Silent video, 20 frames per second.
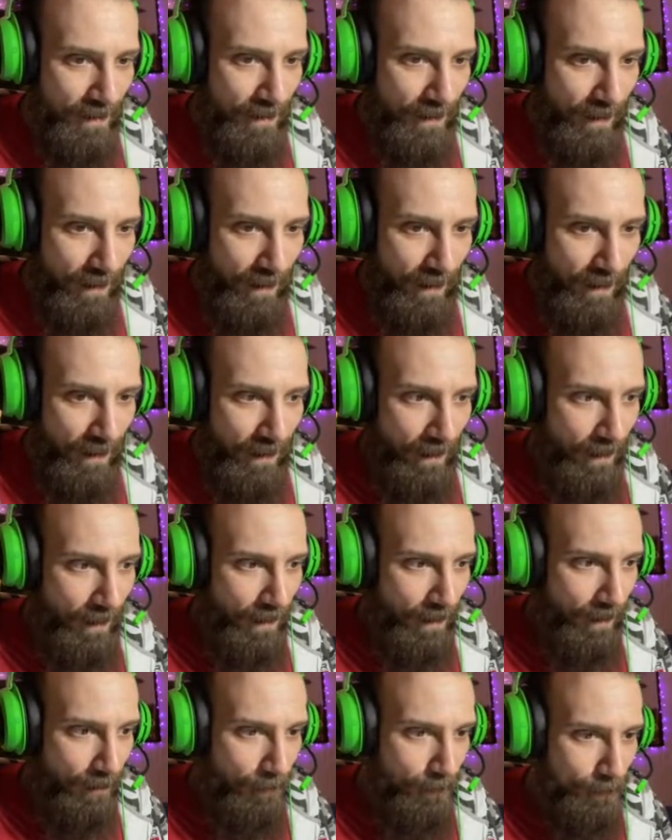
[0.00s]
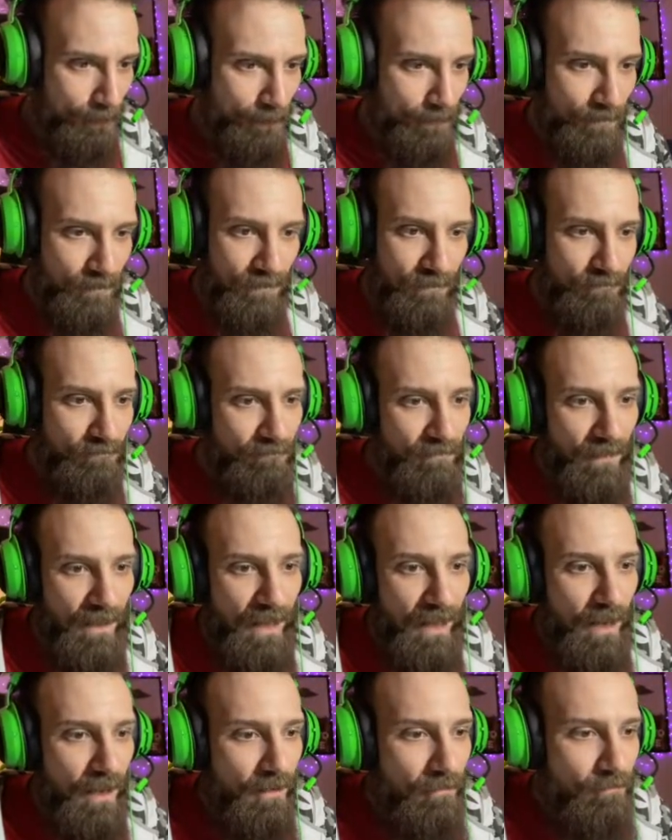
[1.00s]
Uh, ehm,
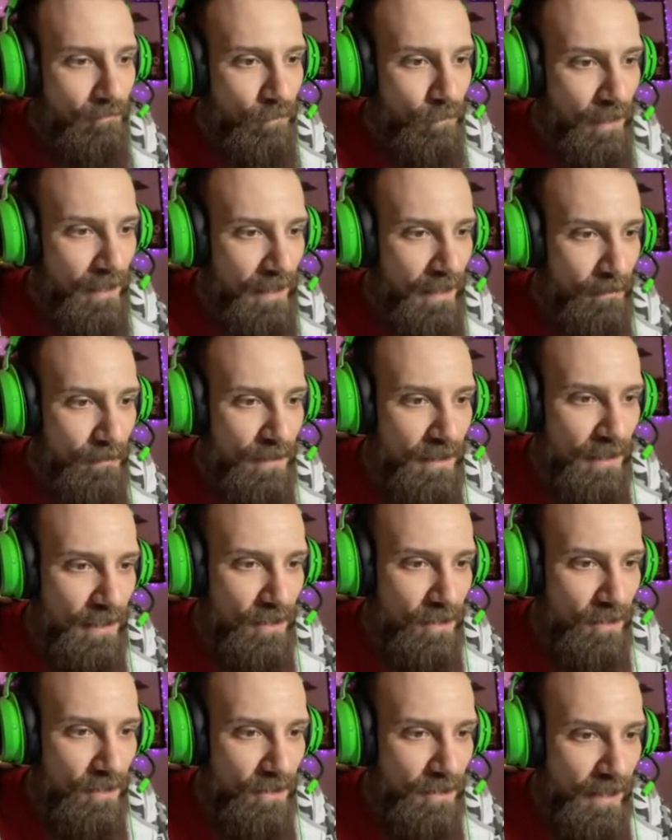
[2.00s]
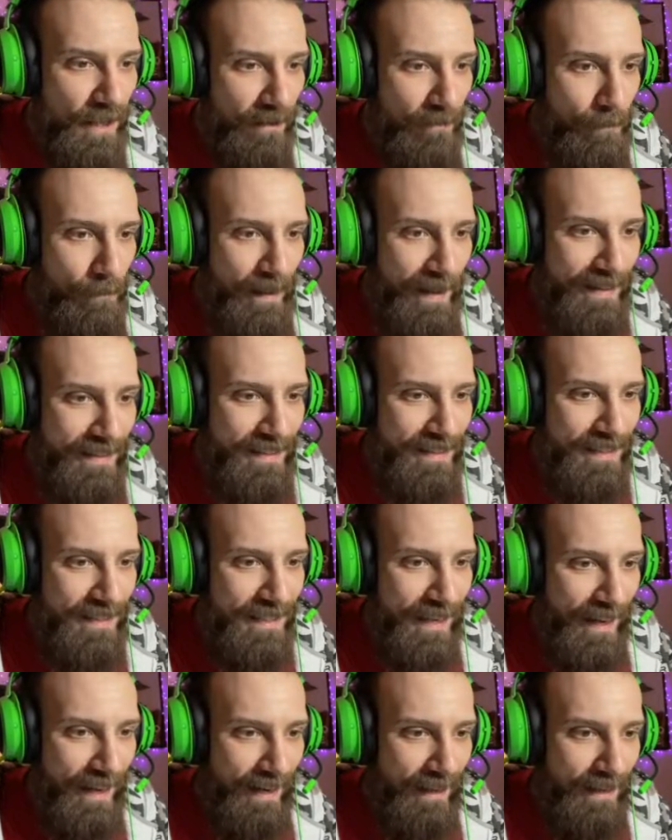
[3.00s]
eh, Williams Leisure Serve
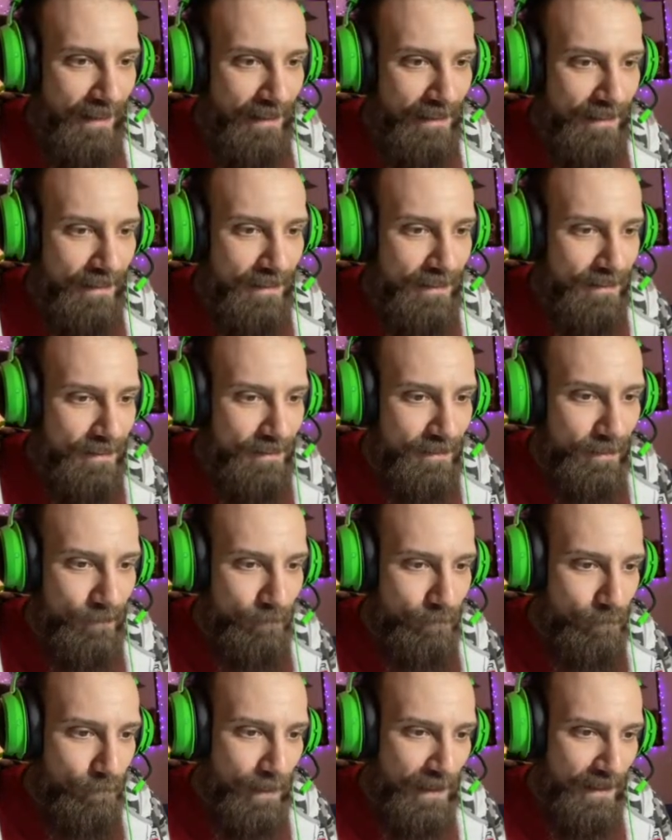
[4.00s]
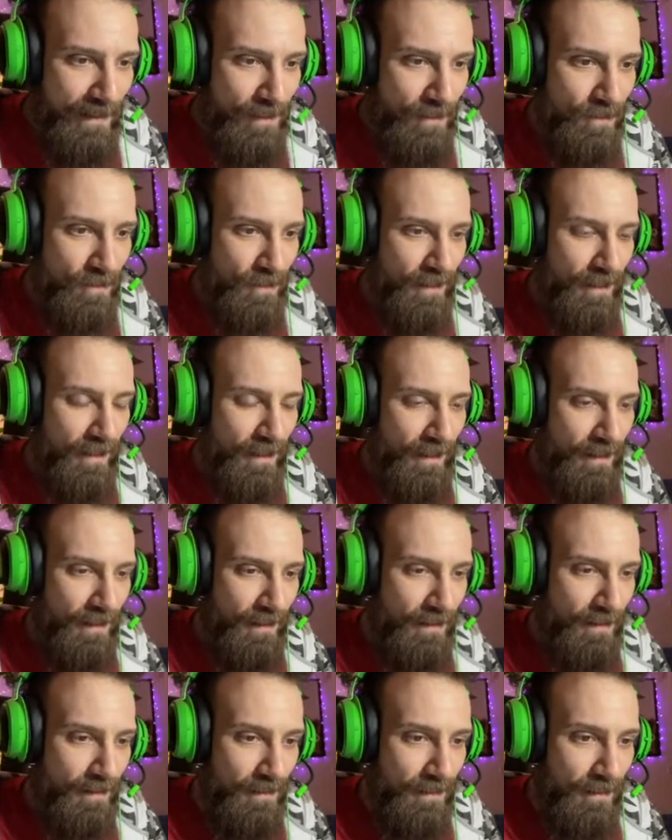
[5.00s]
Pensar eh, non penso che
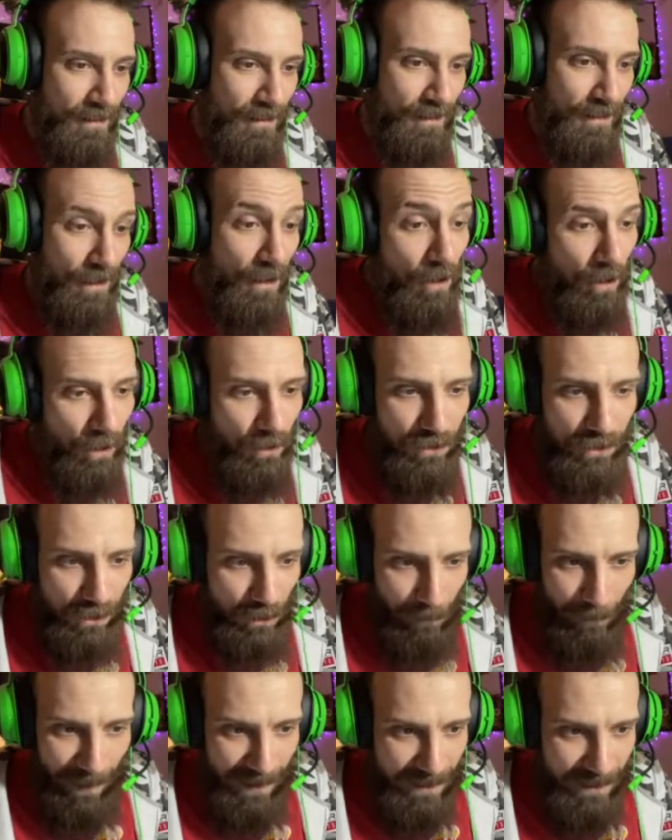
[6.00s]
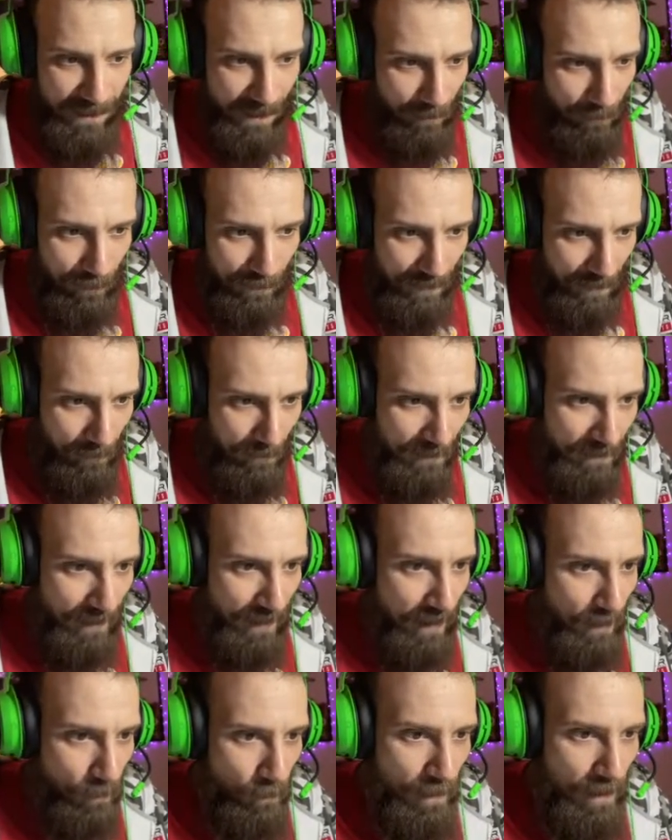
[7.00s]
oddio Pensar potrebbe
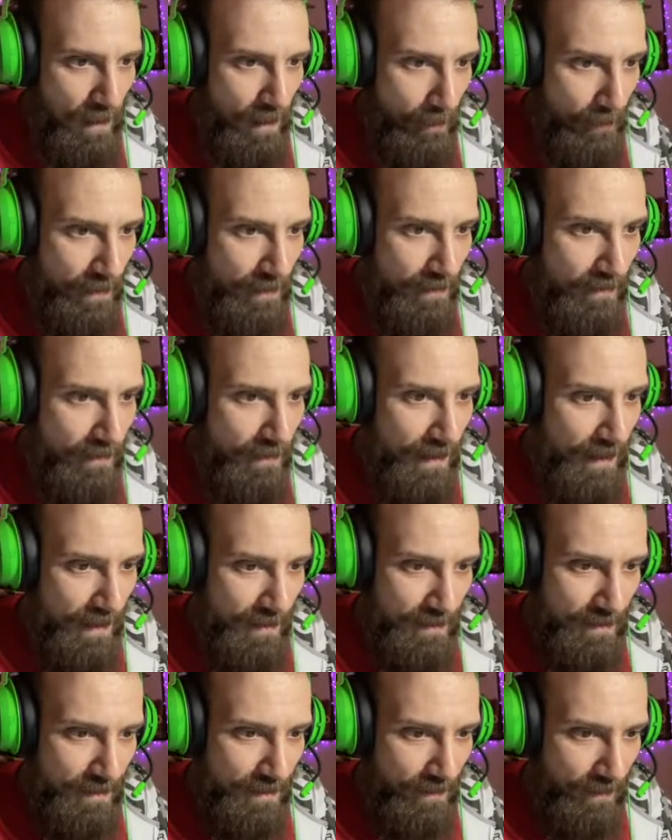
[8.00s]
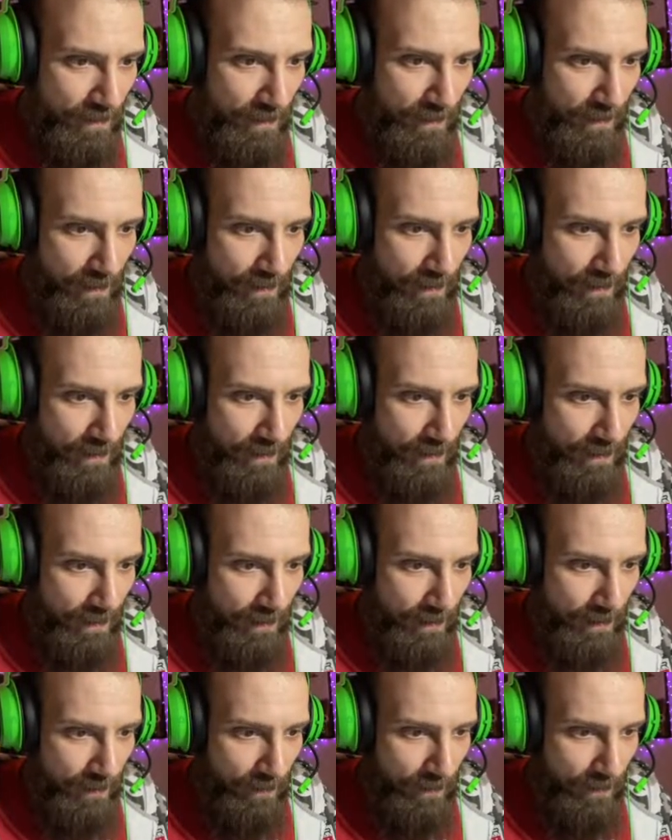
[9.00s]
tranquillamente essere
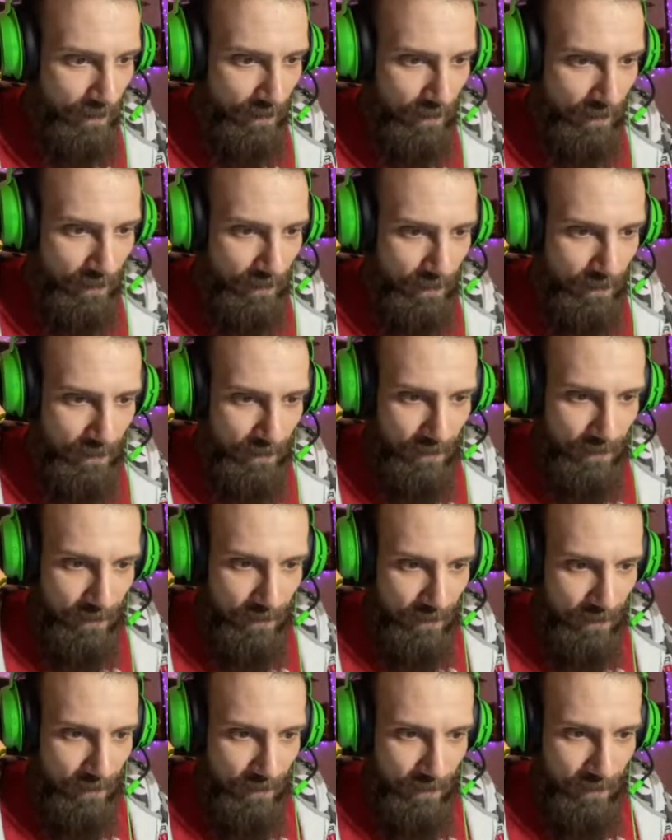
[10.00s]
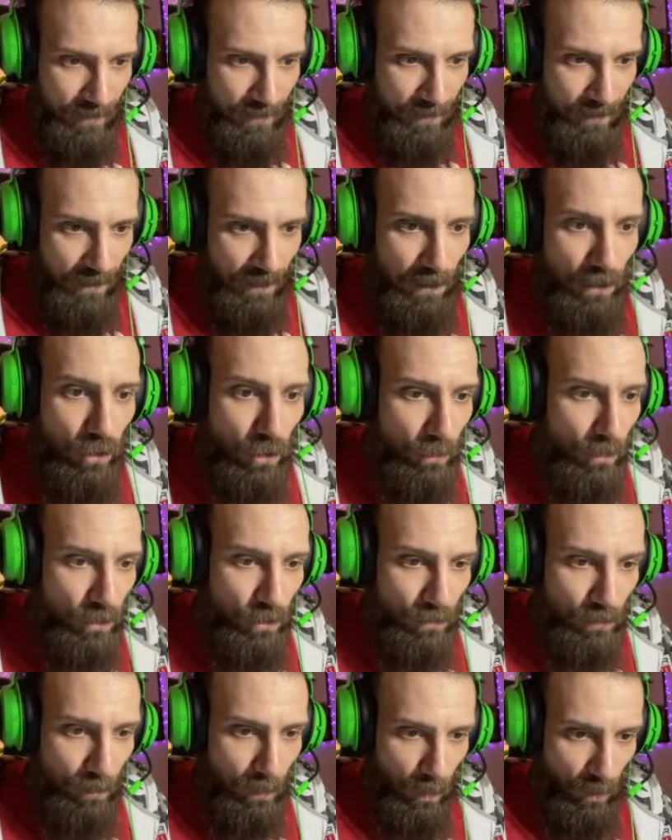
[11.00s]
eh, il nome di
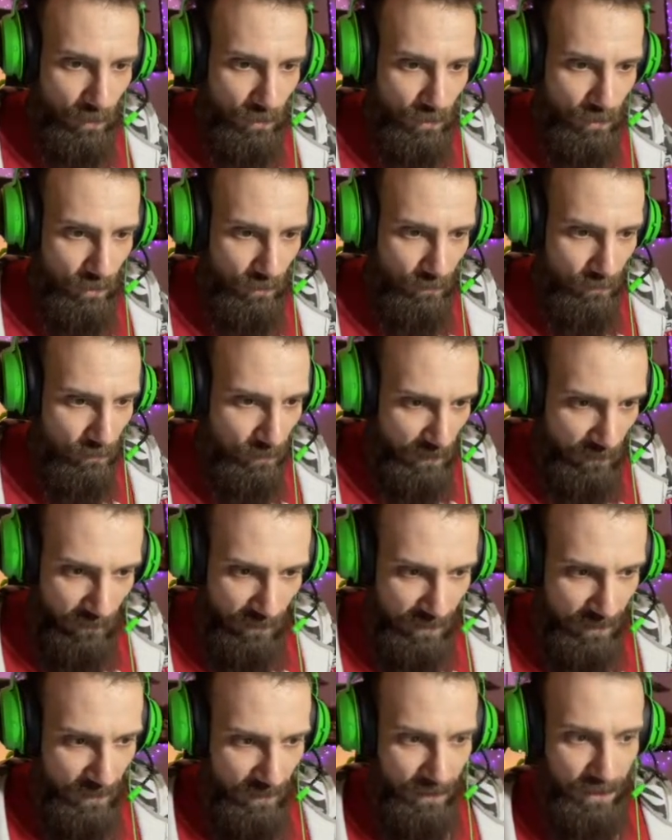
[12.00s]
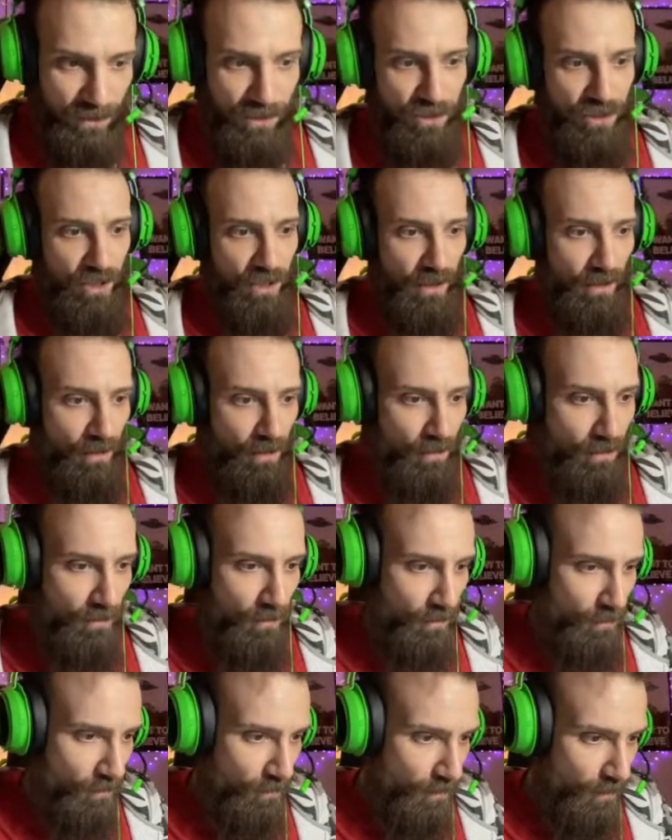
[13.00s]
un posto devo essere sincero
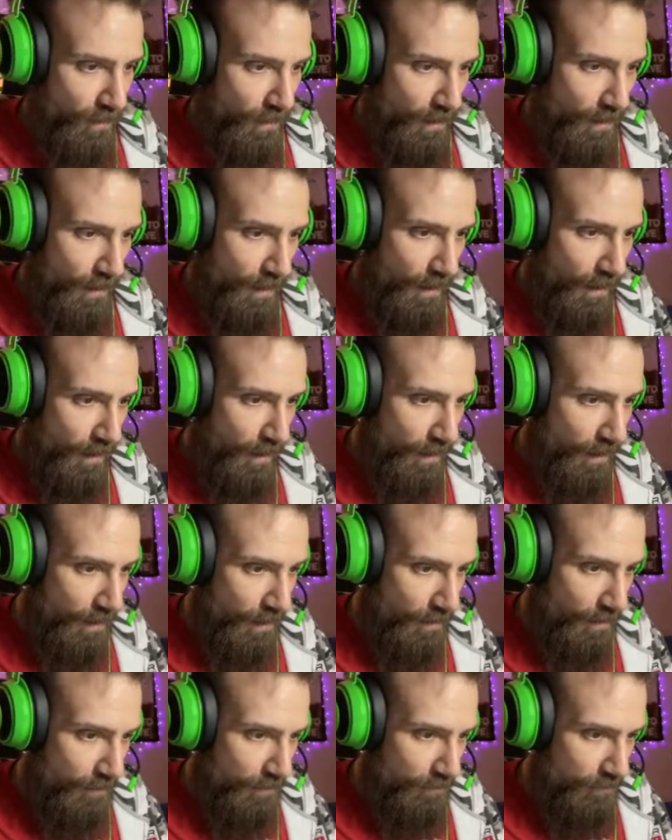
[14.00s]
non eh,